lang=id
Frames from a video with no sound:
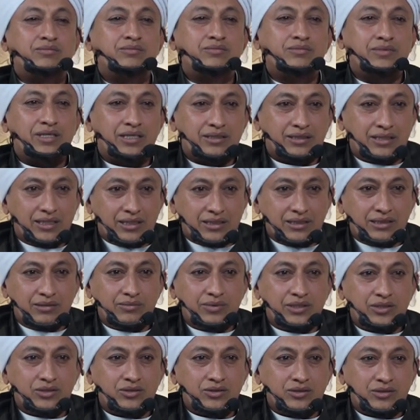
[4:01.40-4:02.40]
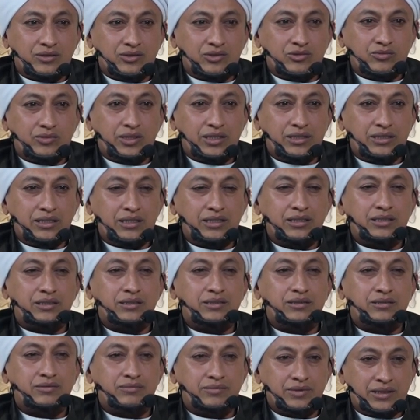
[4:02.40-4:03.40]
datangi besok ke rumahnya
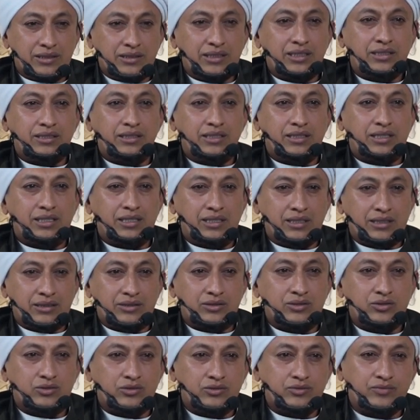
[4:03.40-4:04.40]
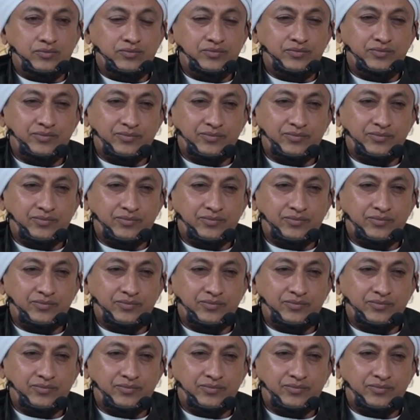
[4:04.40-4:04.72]
minta nikah langsung